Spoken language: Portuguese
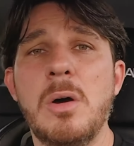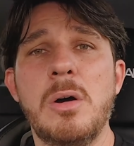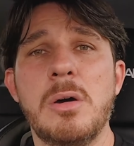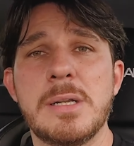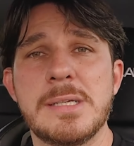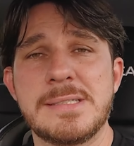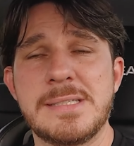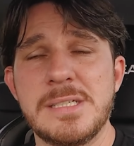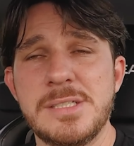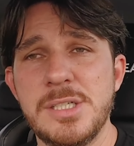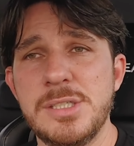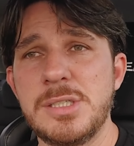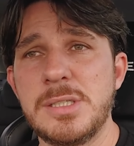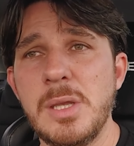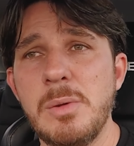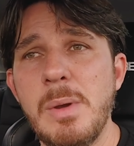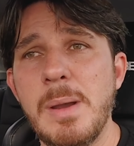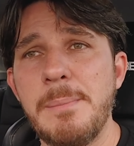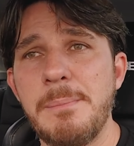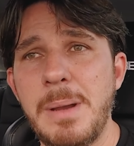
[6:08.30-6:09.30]
Ora, se a gente
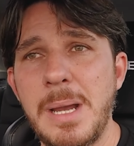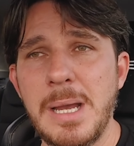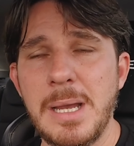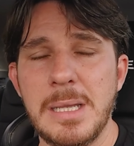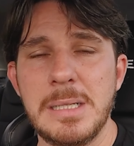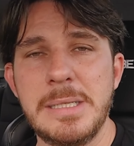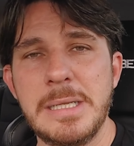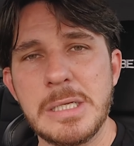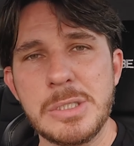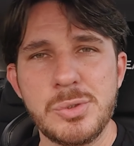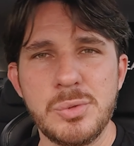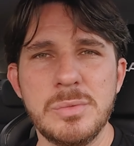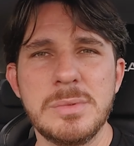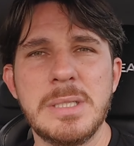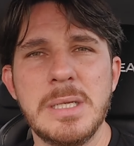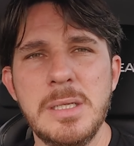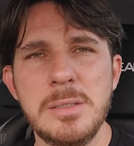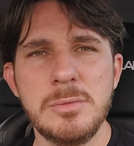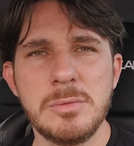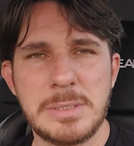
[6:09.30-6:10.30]
tem uma barra ali
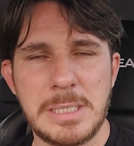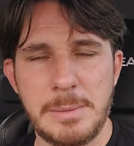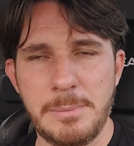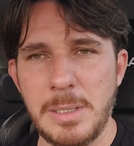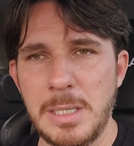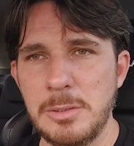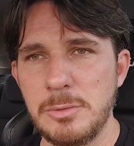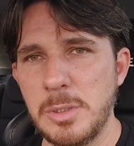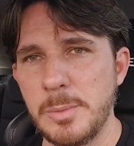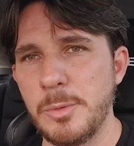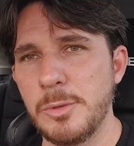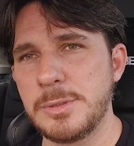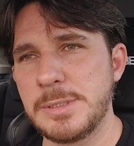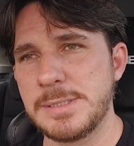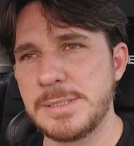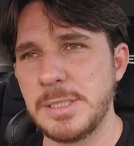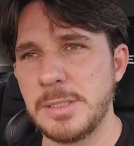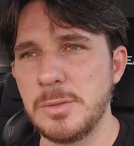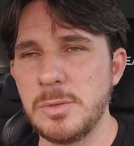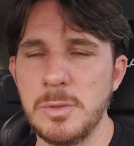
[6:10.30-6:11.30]
ajudando o trabalho do
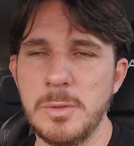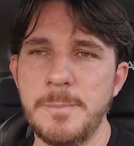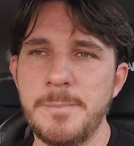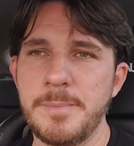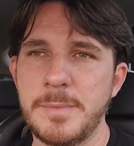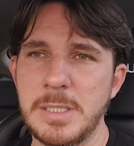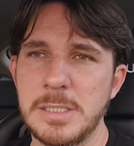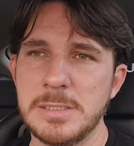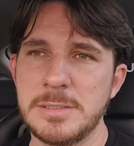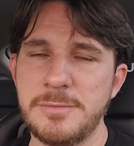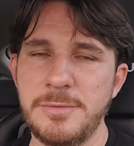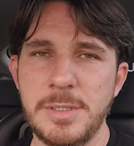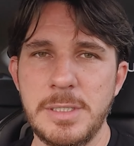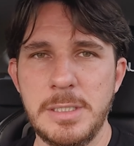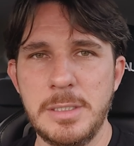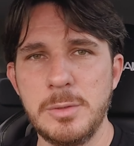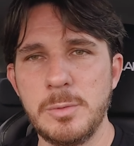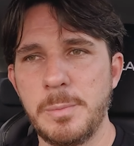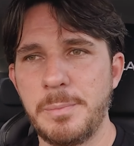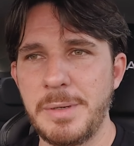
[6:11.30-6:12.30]
amortecedor,
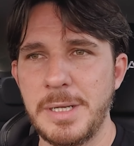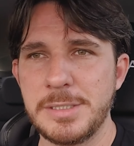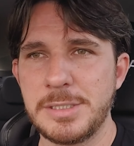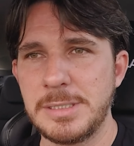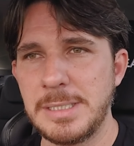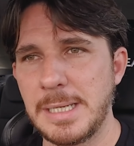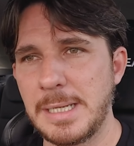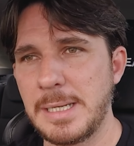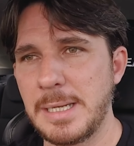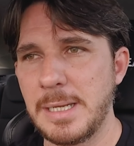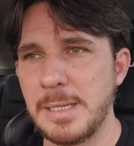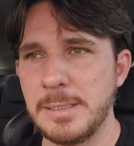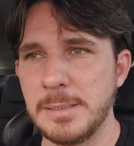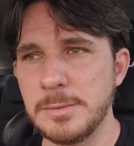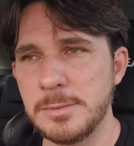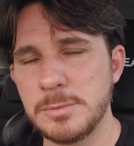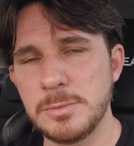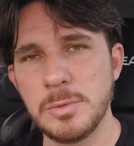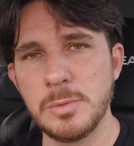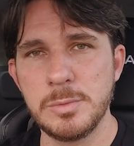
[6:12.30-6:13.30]
transferindo parte da carga
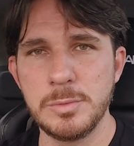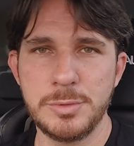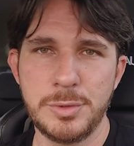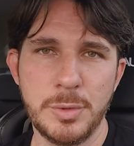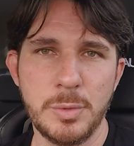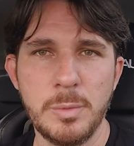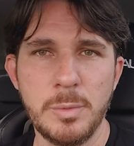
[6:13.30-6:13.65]
de